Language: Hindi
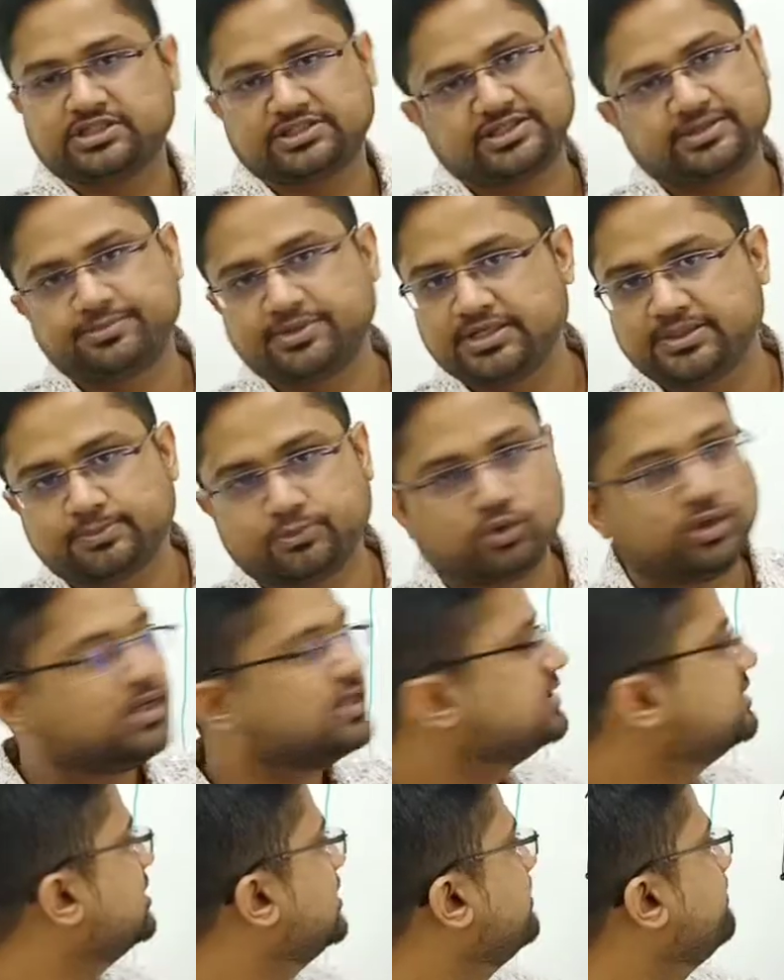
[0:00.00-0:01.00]
जैसे मैंने बोला
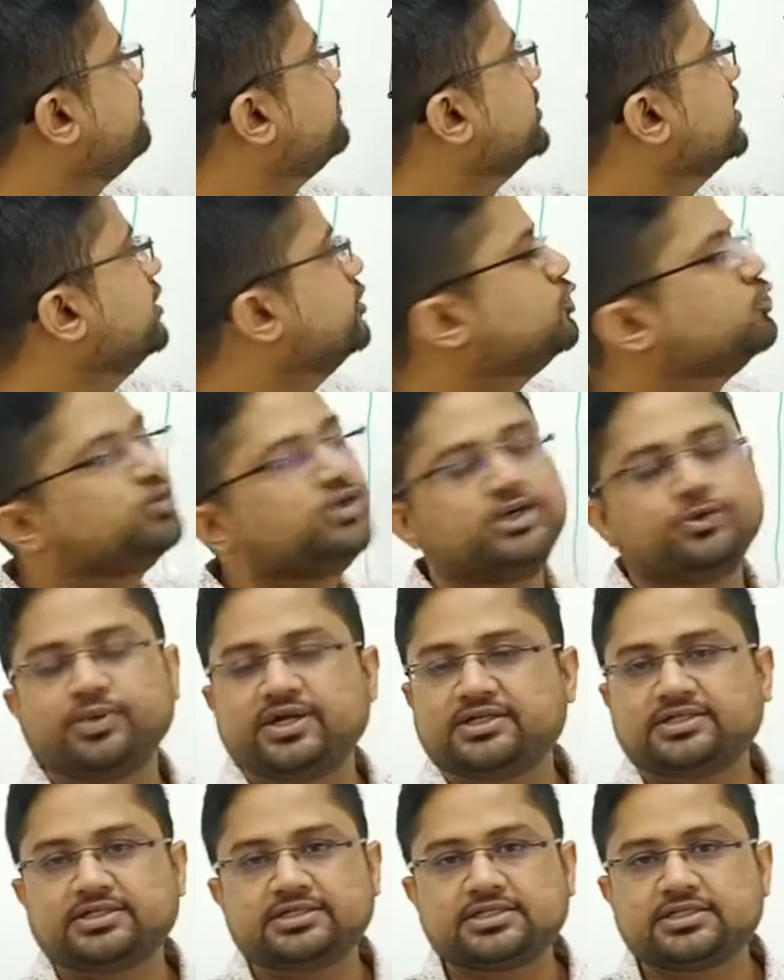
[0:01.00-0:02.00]
था यूनिट
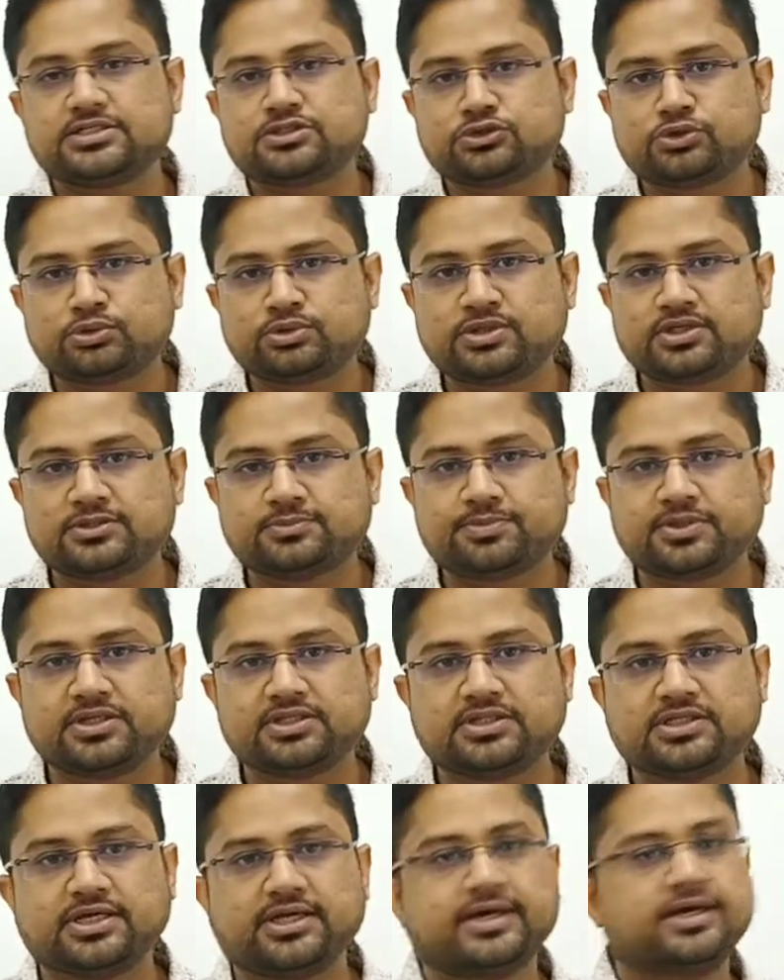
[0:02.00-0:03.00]
वेक्टर की ज़रूरत
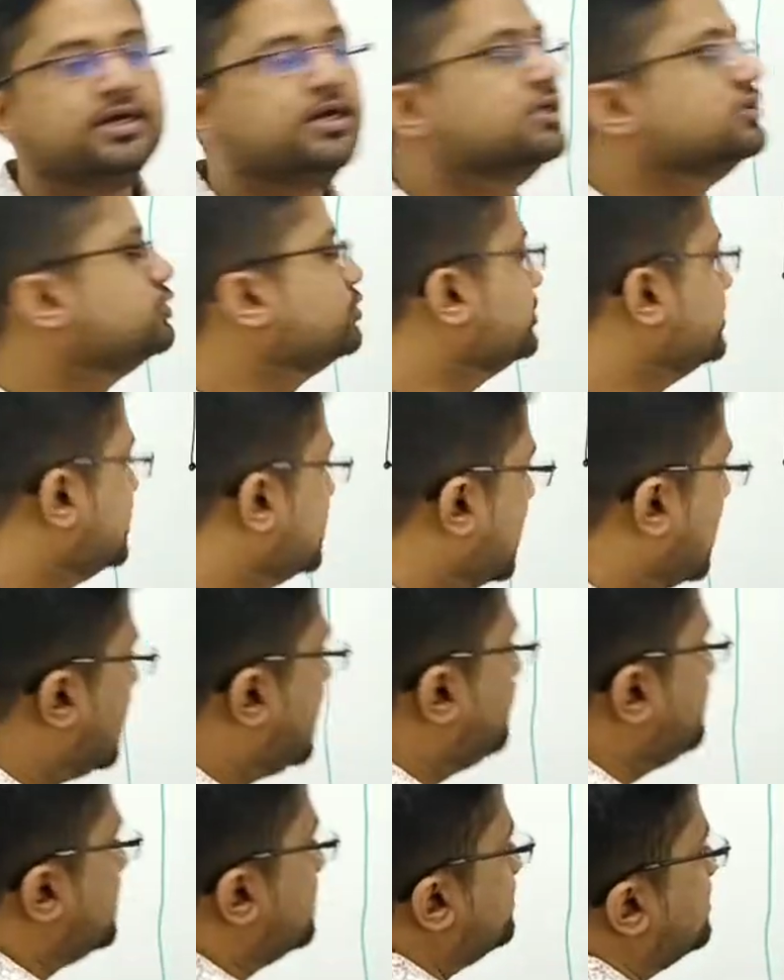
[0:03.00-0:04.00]
पड़ती है तो यहाँ
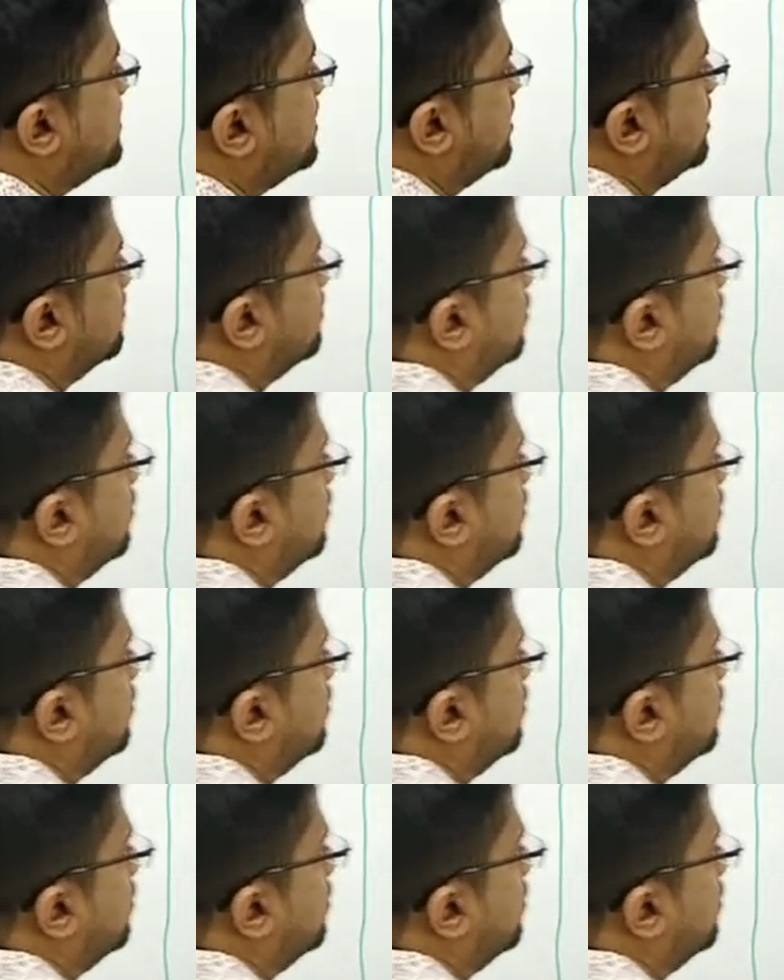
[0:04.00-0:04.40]
पे भी हम